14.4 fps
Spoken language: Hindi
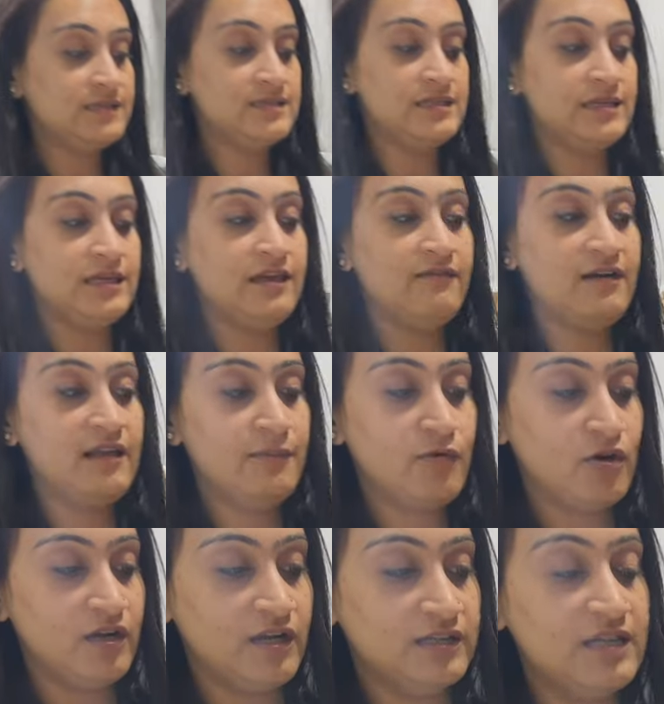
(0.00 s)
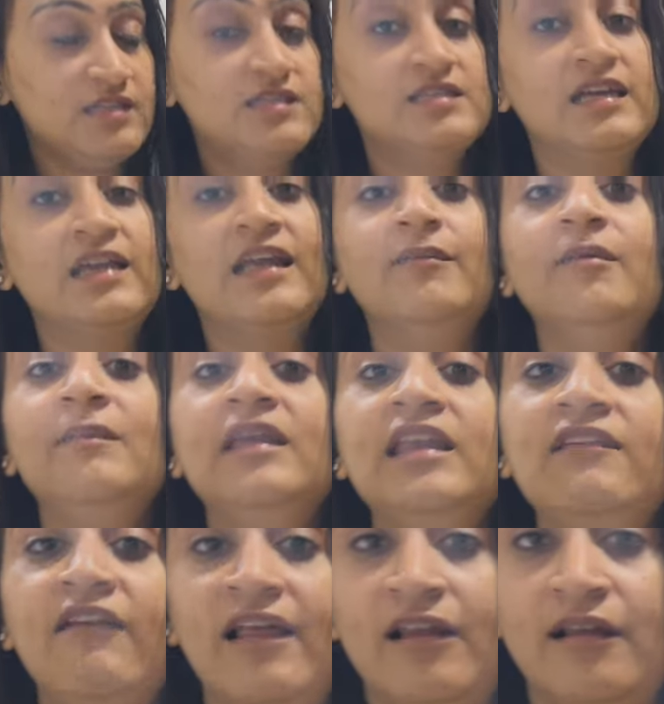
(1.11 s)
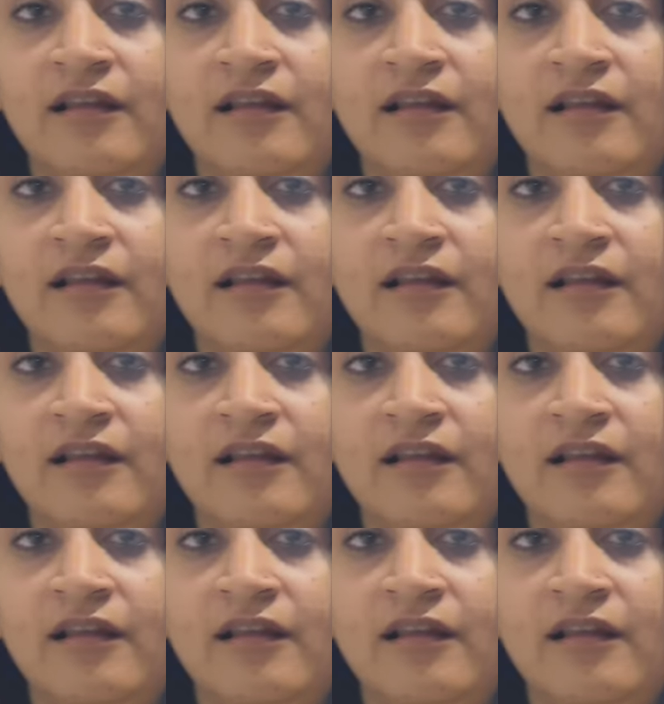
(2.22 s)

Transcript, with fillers: जैसे ये वाला प्रोडक्ट है जिसका नाम है मिनी वेल